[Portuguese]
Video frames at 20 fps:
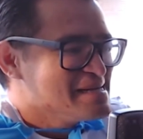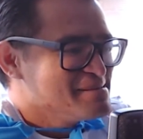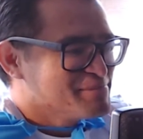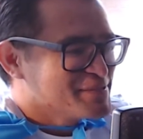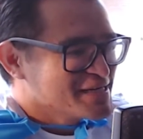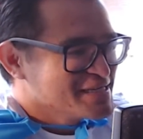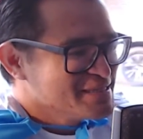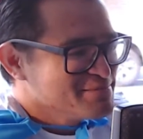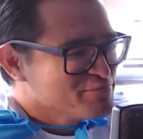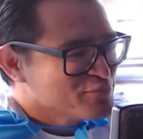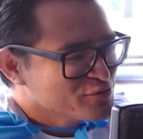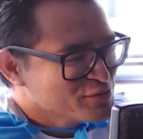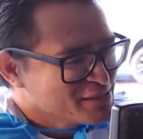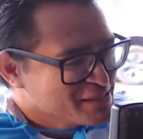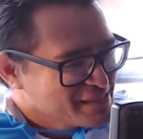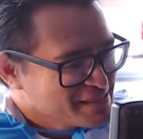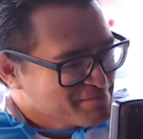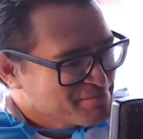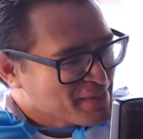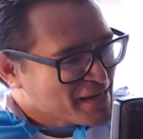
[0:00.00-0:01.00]
para ele
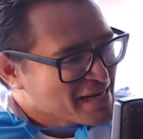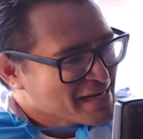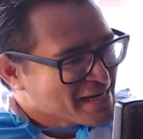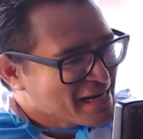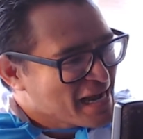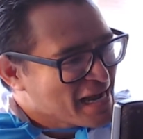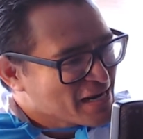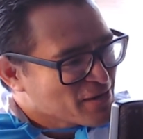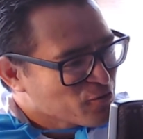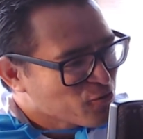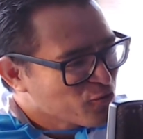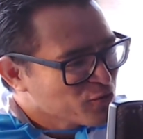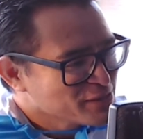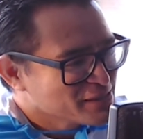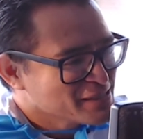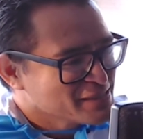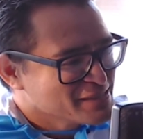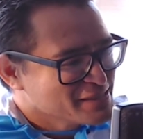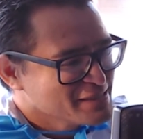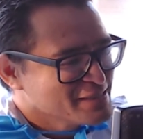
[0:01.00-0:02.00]
poder pagar a
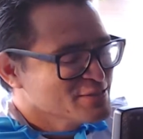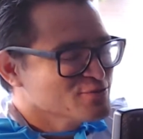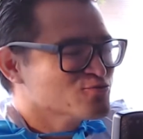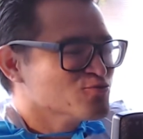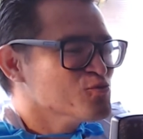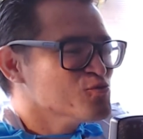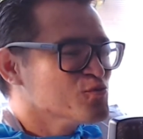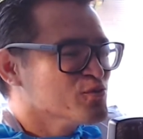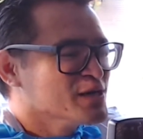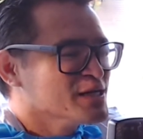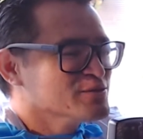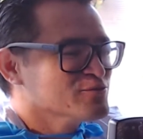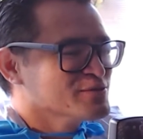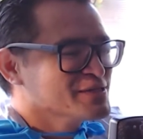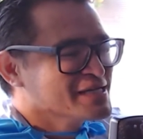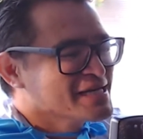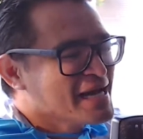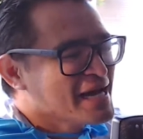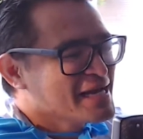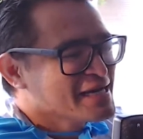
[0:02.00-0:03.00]
conta dele com um ano
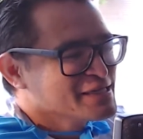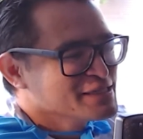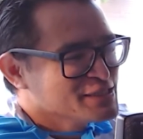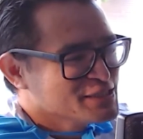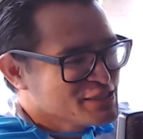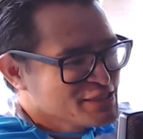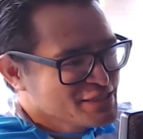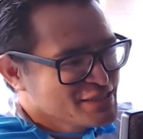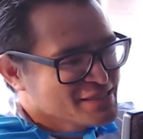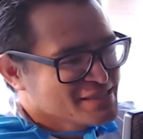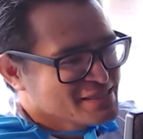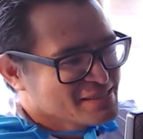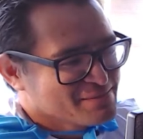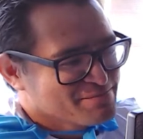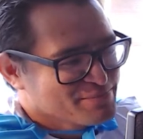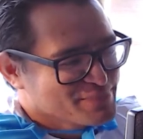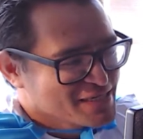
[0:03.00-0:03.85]
de garantia